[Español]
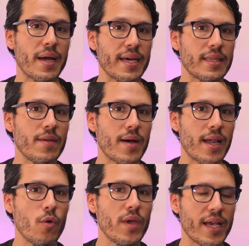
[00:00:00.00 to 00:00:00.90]
Para
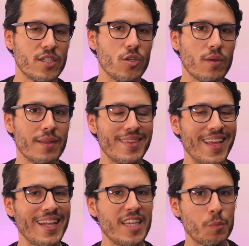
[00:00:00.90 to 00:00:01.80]
activar la ubicación
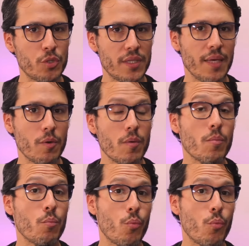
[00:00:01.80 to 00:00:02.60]
del dispositivo